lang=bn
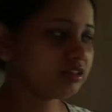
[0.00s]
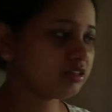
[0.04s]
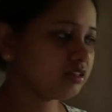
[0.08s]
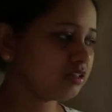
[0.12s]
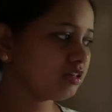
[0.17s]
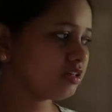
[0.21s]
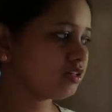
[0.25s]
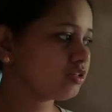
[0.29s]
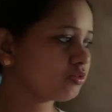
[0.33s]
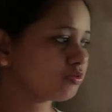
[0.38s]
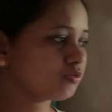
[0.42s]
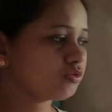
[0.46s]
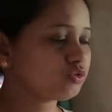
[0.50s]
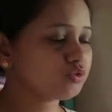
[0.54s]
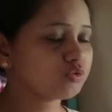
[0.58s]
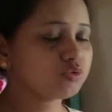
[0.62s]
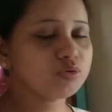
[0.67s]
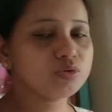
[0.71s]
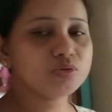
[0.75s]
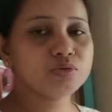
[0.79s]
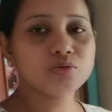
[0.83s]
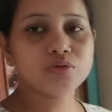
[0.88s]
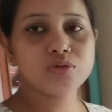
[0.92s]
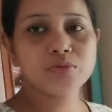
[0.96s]
তাতে না চুল
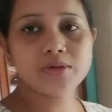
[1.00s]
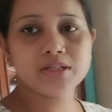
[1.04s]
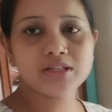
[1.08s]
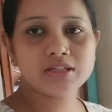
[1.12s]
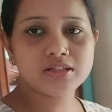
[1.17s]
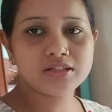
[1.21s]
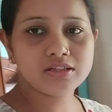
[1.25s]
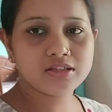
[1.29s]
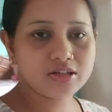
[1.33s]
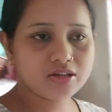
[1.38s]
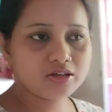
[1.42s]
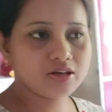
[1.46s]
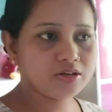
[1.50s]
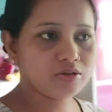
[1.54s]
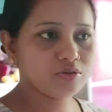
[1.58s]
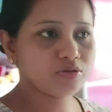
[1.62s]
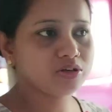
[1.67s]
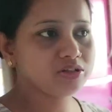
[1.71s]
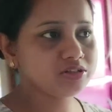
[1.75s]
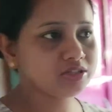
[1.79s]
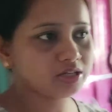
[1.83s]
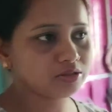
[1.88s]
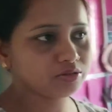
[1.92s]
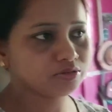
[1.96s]
টুল বেঁধে দিতে হয়
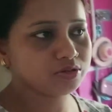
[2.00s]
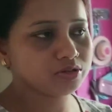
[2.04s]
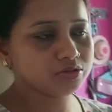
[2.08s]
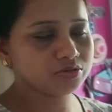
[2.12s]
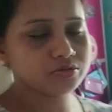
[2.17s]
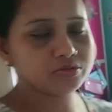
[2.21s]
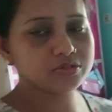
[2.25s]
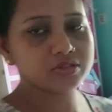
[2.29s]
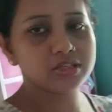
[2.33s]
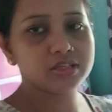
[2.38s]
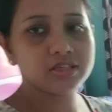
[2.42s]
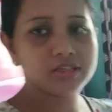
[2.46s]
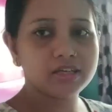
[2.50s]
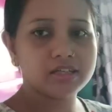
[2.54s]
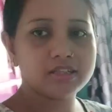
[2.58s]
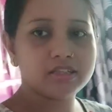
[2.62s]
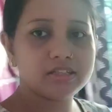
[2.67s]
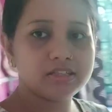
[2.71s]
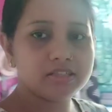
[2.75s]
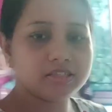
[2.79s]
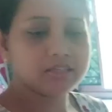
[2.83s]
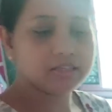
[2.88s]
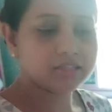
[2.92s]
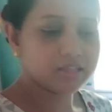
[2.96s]
ওকে ছাতু ঠাতু দিই খেতে
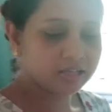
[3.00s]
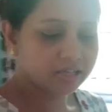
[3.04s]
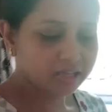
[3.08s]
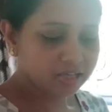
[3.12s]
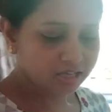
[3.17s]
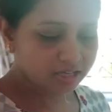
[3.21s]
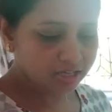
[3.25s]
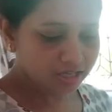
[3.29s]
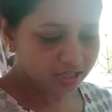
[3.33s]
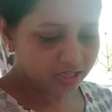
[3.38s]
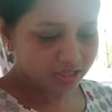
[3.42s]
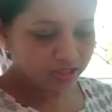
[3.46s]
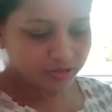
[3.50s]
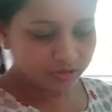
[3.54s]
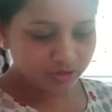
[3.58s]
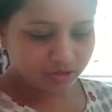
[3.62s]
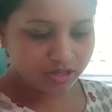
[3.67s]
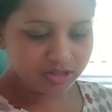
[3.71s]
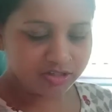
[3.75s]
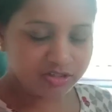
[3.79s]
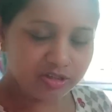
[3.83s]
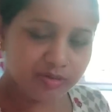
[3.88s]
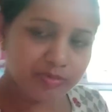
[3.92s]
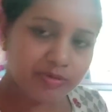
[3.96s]
দিই তো
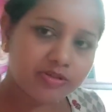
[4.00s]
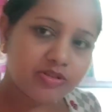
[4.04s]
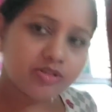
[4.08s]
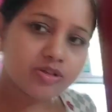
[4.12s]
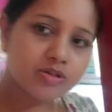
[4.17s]
এইসবের